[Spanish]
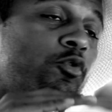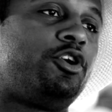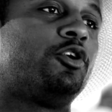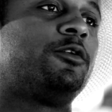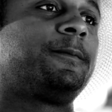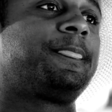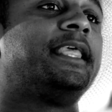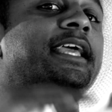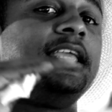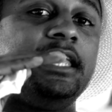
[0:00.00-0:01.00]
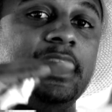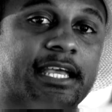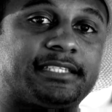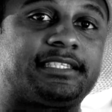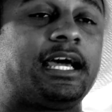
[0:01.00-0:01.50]
murió, y
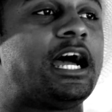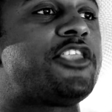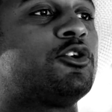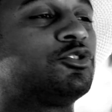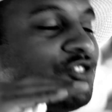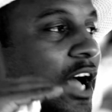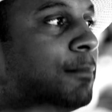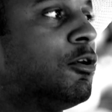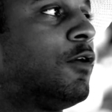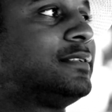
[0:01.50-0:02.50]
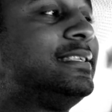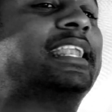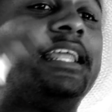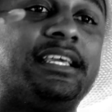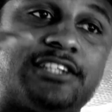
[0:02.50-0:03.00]
este año Salvo
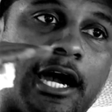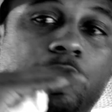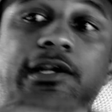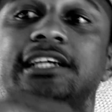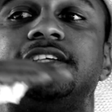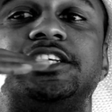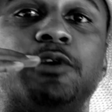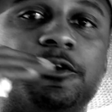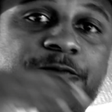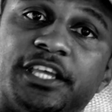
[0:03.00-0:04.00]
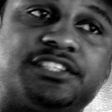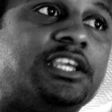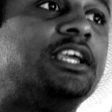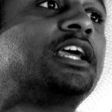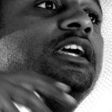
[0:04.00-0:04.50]
Basile, Echado Racismo, el
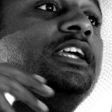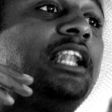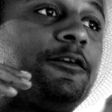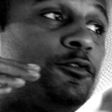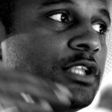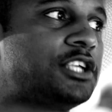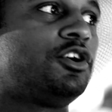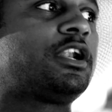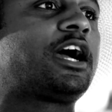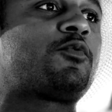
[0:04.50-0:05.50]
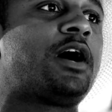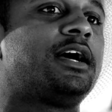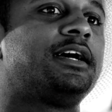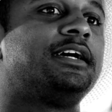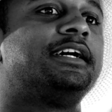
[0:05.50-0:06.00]
Fixi y la Fundación
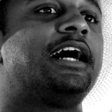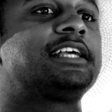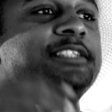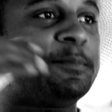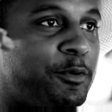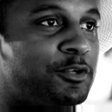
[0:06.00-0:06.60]
Aqua hacen